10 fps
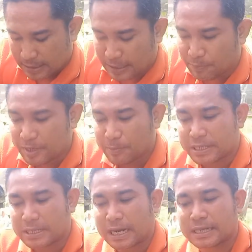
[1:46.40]
lebih
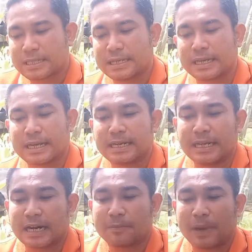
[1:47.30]
besar sedikit
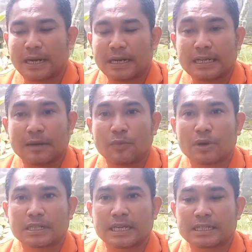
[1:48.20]
daripada yang mau
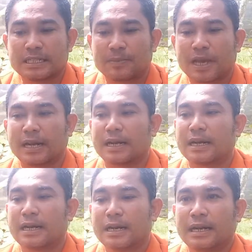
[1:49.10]
kita sisipkan
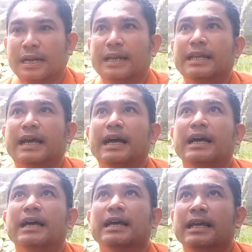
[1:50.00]
nah ini ya
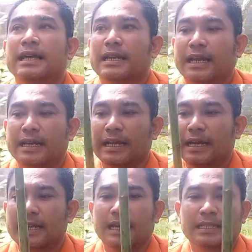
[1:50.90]
nah ini
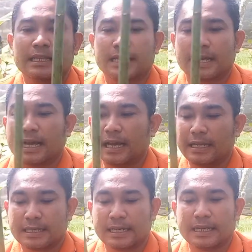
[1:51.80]
ada
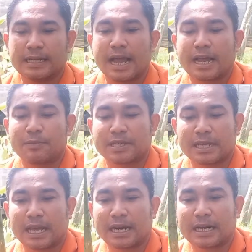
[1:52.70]
tiga jadi ini agak
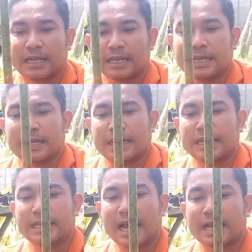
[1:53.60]
besar
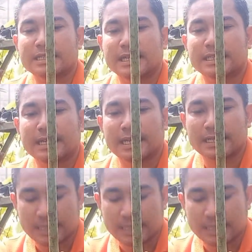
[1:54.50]
ini yang akan saya jadikan